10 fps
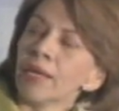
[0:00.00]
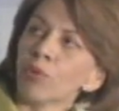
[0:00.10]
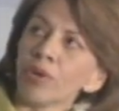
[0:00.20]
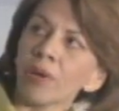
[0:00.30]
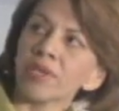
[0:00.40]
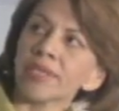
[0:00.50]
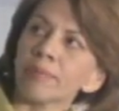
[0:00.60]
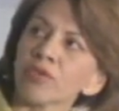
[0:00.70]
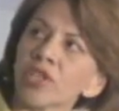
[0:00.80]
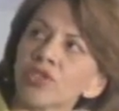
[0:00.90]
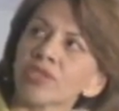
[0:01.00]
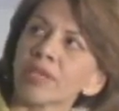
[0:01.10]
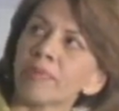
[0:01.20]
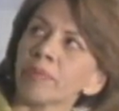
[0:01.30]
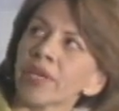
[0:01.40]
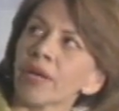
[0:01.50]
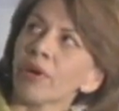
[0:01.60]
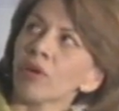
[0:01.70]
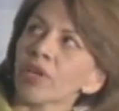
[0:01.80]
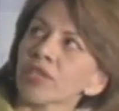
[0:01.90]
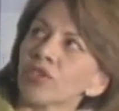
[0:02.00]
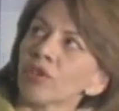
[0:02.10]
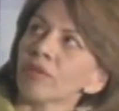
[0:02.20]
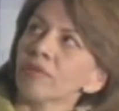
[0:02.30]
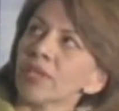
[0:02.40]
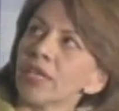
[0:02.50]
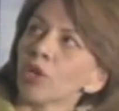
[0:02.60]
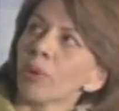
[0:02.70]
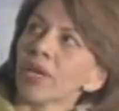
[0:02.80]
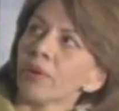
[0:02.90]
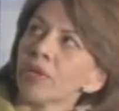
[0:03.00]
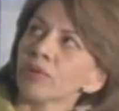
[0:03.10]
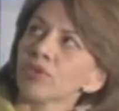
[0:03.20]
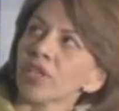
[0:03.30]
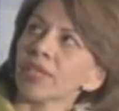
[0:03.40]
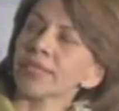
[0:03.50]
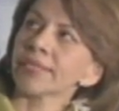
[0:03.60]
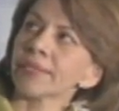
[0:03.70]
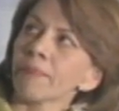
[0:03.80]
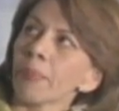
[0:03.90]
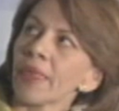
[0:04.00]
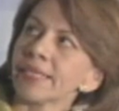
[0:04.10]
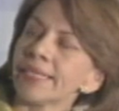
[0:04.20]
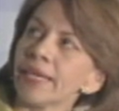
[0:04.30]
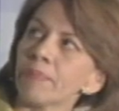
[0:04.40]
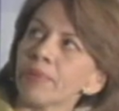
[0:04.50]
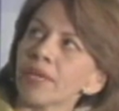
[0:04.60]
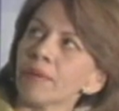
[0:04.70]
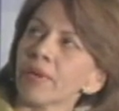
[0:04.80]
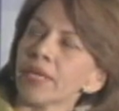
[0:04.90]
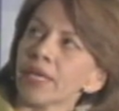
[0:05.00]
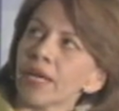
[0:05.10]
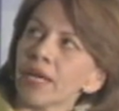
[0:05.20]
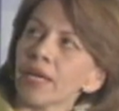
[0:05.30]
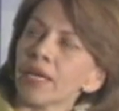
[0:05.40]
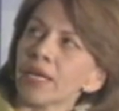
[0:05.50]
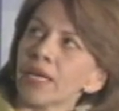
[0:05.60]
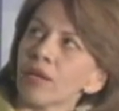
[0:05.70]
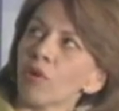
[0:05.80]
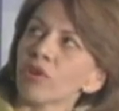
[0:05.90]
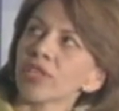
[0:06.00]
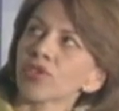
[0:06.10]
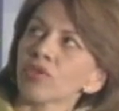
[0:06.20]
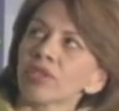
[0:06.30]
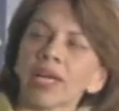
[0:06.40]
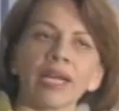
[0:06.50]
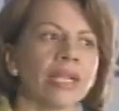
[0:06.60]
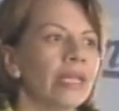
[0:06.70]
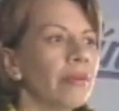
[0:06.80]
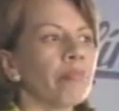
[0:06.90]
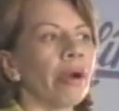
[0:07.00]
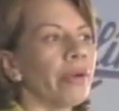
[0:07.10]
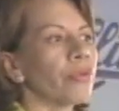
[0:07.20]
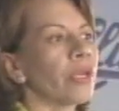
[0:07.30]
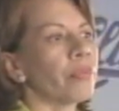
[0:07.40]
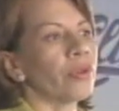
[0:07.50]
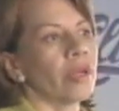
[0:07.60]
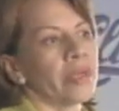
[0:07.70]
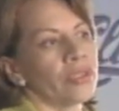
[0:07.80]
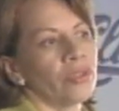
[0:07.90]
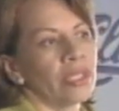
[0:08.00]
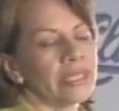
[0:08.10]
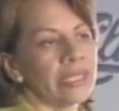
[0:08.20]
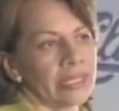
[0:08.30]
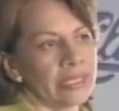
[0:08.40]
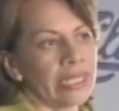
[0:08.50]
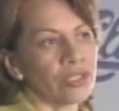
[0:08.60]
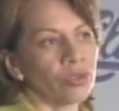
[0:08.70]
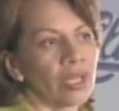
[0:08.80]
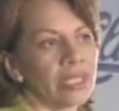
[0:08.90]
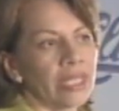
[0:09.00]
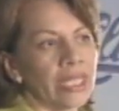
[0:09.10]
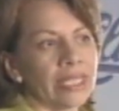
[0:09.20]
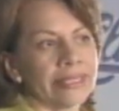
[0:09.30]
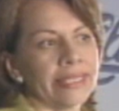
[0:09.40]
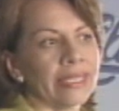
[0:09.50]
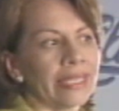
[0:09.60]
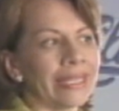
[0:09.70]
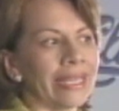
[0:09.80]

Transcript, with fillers: Una vez hemos hecho esta primera valoración, y lo van a ver ustedes siempre de manera eh, horizontal, va a haber una programación de citas. ¿Esto qué quiere decir?